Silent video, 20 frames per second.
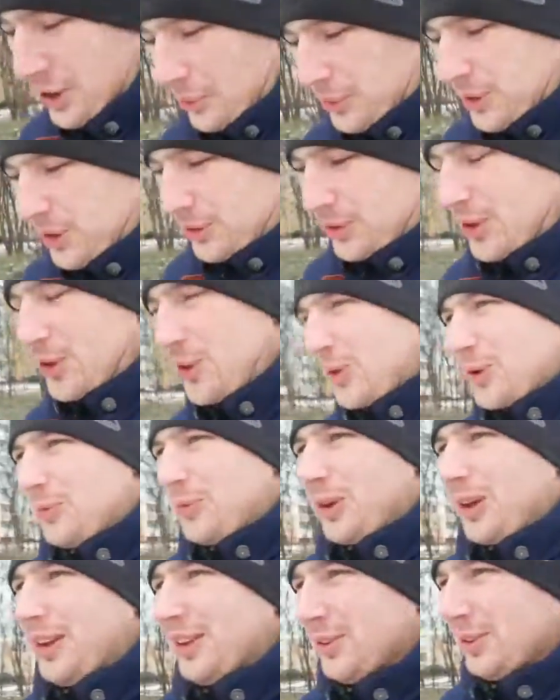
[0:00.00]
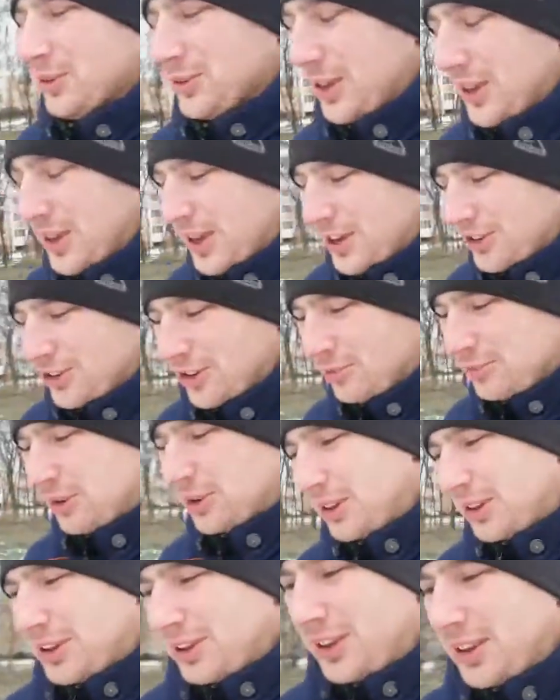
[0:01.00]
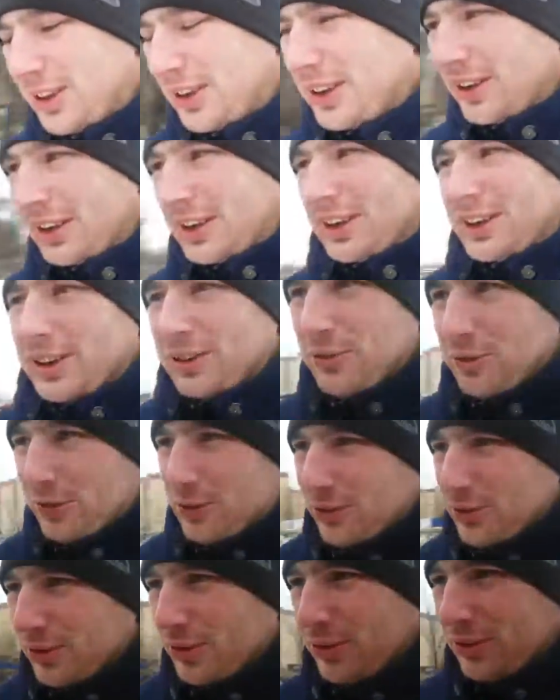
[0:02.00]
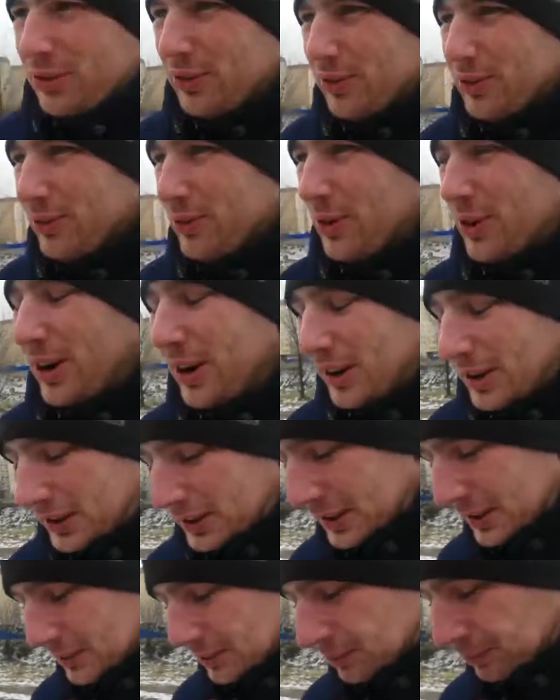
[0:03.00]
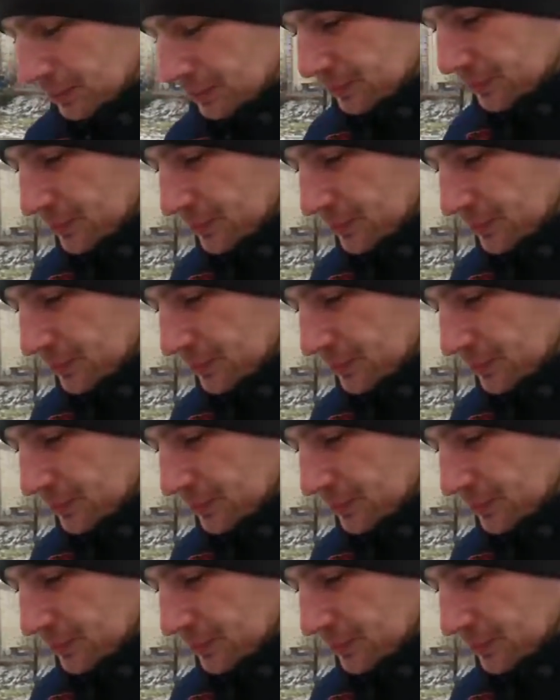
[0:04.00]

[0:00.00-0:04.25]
У меня знакомый, ну, заказчик был в Украине там.